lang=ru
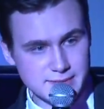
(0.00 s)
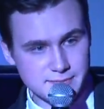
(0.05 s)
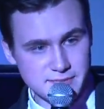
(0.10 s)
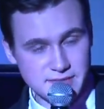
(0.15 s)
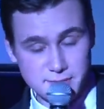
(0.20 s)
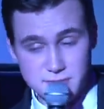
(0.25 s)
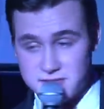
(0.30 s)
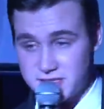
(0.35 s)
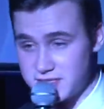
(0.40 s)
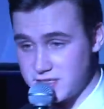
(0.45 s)

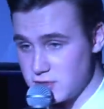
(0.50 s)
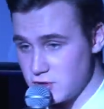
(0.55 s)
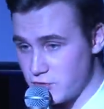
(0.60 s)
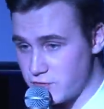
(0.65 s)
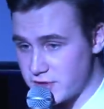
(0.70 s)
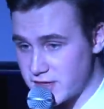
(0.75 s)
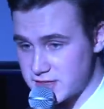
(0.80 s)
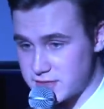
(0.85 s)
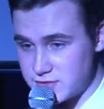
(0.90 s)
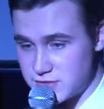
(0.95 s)
Мне было
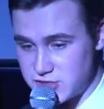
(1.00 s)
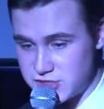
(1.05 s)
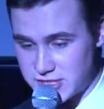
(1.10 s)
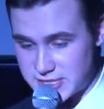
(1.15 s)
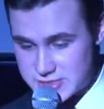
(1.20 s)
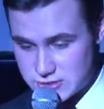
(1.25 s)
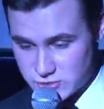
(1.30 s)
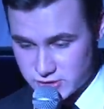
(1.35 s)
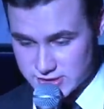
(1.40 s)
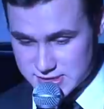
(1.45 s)
неловко
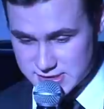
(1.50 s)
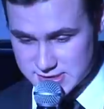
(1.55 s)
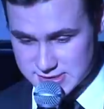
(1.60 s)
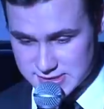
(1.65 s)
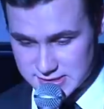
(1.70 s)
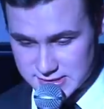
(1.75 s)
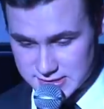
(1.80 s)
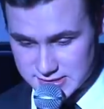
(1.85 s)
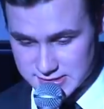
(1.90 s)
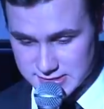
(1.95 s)
отвечать, но я
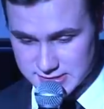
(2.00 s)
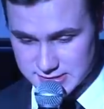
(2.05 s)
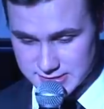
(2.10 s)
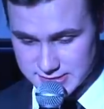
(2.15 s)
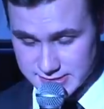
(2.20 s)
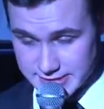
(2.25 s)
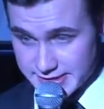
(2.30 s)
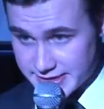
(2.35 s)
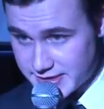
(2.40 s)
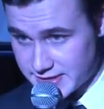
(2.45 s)
сказал,
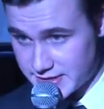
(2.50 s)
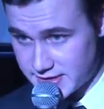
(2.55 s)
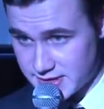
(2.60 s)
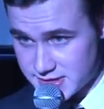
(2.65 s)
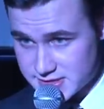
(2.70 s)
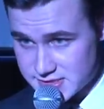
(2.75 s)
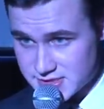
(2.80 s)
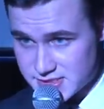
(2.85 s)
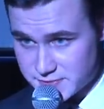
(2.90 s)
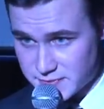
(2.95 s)
да, Яна,
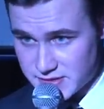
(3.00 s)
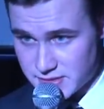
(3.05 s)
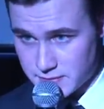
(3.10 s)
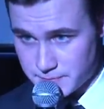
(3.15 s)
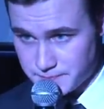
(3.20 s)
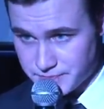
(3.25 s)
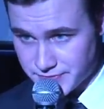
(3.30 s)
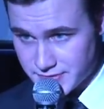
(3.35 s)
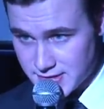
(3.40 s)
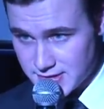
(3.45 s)
я с ней
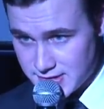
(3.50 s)
спал.